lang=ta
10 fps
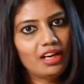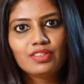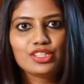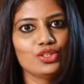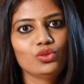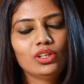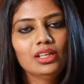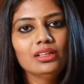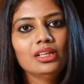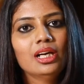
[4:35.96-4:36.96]
அவசியம்
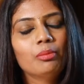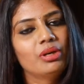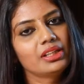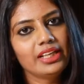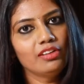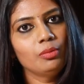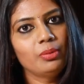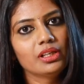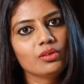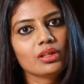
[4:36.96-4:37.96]
இல்லை பட்
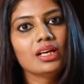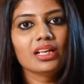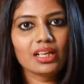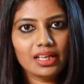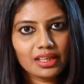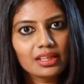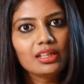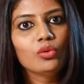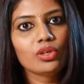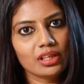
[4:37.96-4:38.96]
தேவைப்படுறவங்க ஆனால்
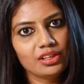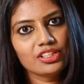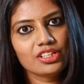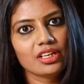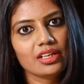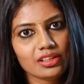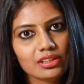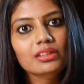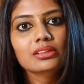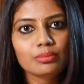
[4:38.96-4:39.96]
கரெக்டாக ஒரு கண்டிஷனர்
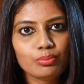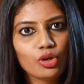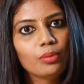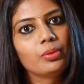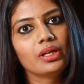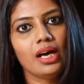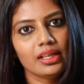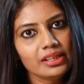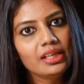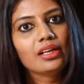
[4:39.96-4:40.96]
எடுத்து ப்ராப்பராக
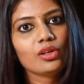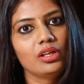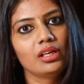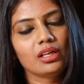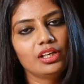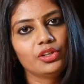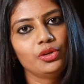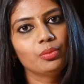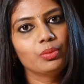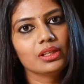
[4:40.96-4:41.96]
அதையே ரெகுலராக
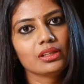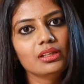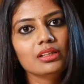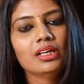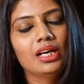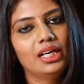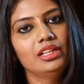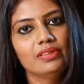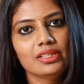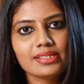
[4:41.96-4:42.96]
கண்டினியூ பண்ணுங்கள்
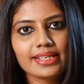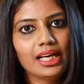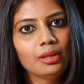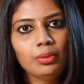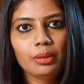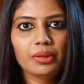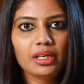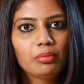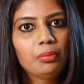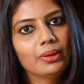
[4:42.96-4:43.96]
அது வந்து ஸ்கேல்பில்
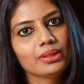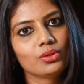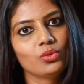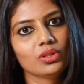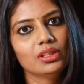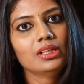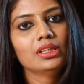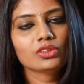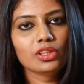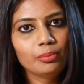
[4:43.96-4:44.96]
படாமல் பார்த்துக்கோங்க
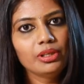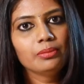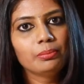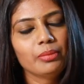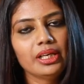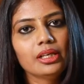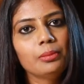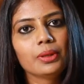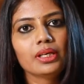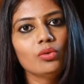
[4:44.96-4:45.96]
ஸோ இப்படி
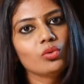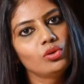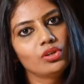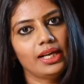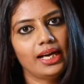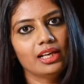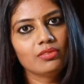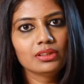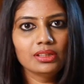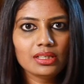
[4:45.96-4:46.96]
மெயின்டைன் பண்ணால் உங்களோட ஹேர்
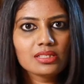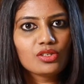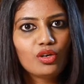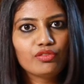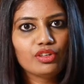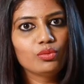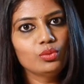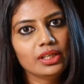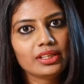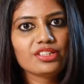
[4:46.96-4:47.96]
வந்து நல்லா
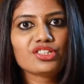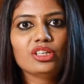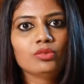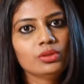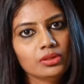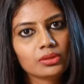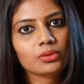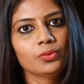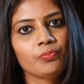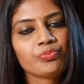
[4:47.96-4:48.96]
சாஃப்டாகவும் நரிஷ்டாகவும்
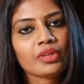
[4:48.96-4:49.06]
இருக்கும்